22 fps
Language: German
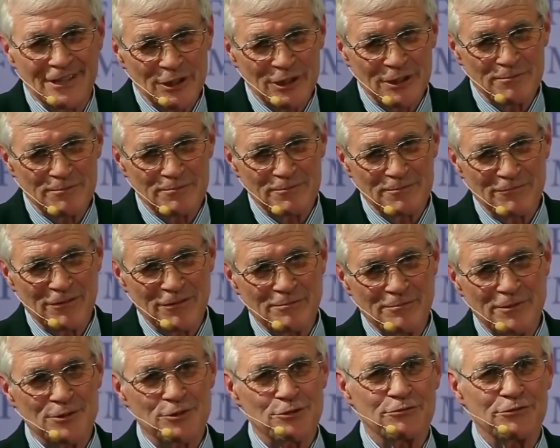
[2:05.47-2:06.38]
im, wenn
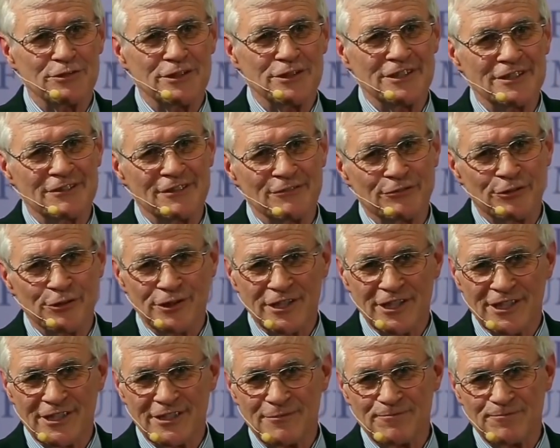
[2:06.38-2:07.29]
man so will, von
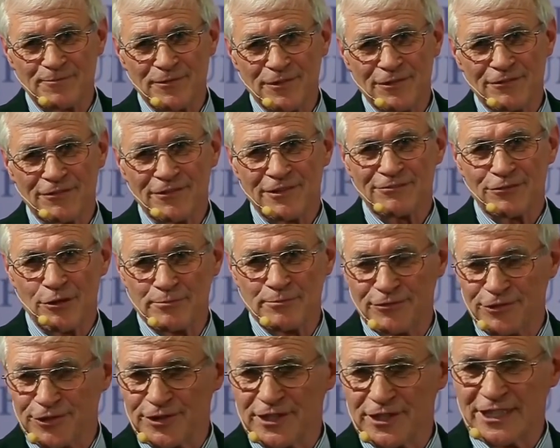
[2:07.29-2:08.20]
der,
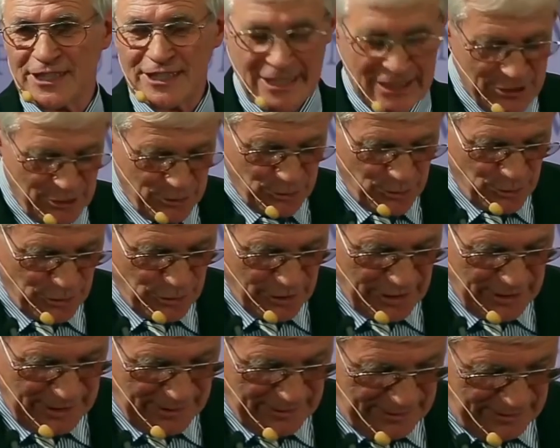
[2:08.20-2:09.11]
vom, von der
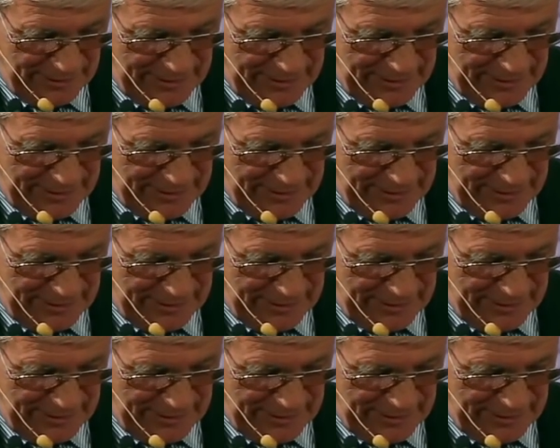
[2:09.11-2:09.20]
Regierung